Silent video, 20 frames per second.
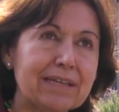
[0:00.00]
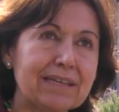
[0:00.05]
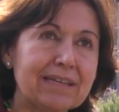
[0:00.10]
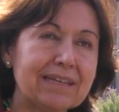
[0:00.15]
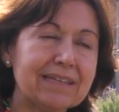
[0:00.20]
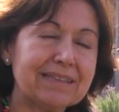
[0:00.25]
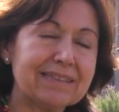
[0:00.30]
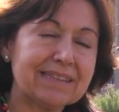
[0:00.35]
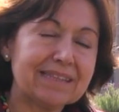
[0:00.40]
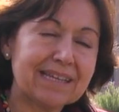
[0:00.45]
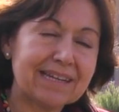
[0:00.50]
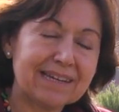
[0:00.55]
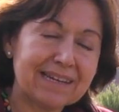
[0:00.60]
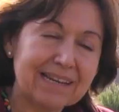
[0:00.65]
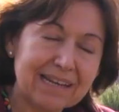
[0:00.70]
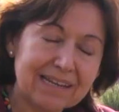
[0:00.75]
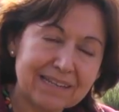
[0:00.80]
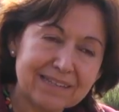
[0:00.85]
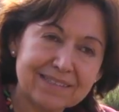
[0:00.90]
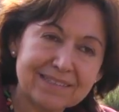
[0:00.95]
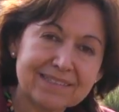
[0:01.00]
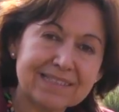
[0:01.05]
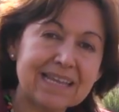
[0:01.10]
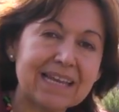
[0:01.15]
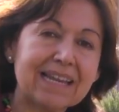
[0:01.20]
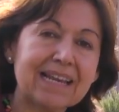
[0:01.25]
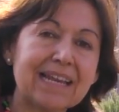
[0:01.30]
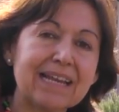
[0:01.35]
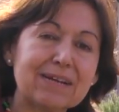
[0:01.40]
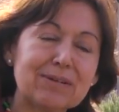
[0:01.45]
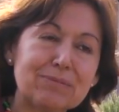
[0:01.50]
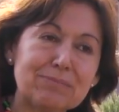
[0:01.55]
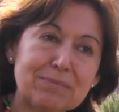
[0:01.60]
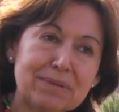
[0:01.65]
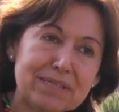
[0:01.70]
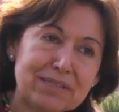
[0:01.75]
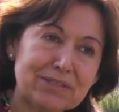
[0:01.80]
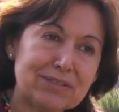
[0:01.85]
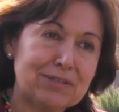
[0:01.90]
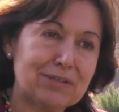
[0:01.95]
internalizar la
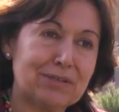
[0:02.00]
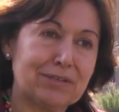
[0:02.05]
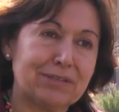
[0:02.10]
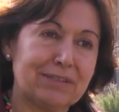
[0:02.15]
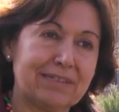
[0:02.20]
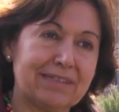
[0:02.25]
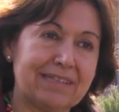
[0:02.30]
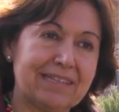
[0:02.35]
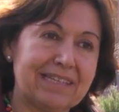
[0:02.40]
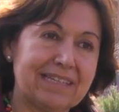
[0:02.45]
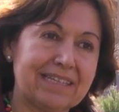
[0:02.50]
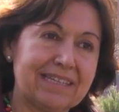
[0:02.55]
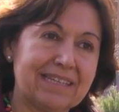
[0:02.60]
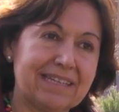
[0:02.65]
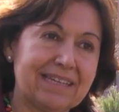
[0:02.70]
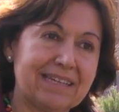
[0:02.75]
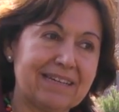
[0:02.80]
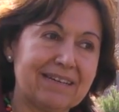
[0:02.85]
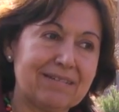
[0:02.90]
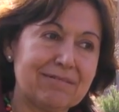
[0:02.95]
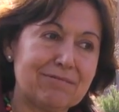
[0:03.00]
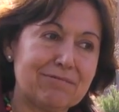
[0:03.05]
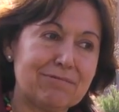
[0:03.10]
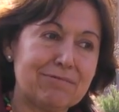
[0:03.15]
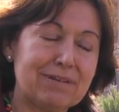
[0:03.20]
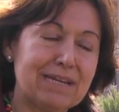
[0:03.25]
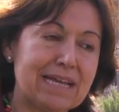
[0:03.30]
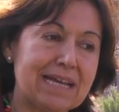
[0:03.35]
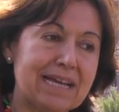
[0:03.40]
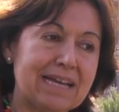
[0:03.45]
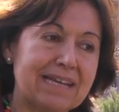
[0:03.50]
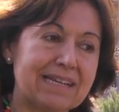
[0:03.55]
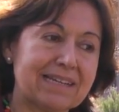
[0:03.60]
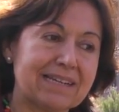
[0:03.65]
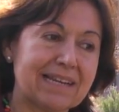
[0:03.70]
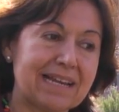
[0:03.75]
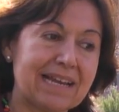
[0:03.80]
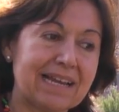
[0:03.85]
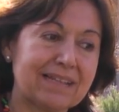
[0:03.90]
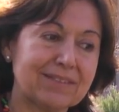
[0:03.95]
convicción de que una
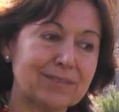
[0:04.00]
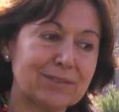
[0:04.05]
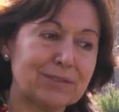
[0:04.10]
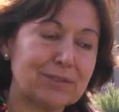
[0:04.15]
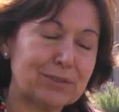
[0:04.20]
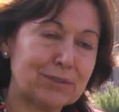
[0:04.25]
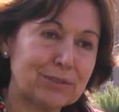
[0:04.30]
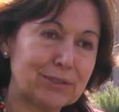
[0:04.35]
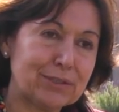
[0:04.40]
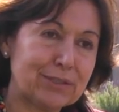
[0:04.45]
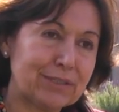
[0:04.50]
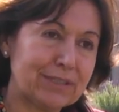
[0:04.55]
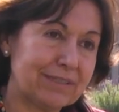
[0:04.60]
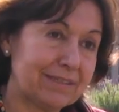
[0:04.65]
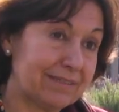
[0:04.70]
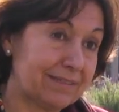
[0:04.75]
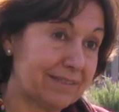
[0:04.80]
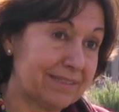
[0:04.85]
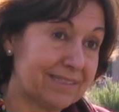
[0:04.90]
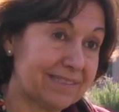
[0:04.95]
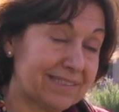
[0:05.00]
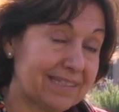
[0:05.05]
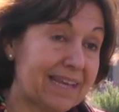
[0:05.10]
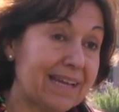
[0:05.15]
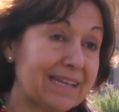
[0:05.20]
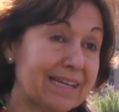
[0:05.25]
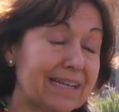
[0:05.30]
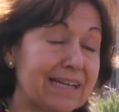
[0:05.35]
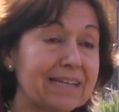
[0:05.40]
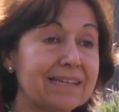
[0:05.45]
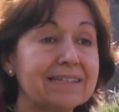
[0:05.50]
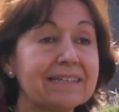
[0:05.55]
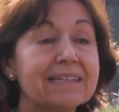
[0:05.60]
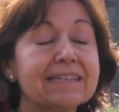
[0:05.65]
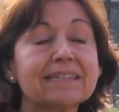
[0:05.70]
relación sana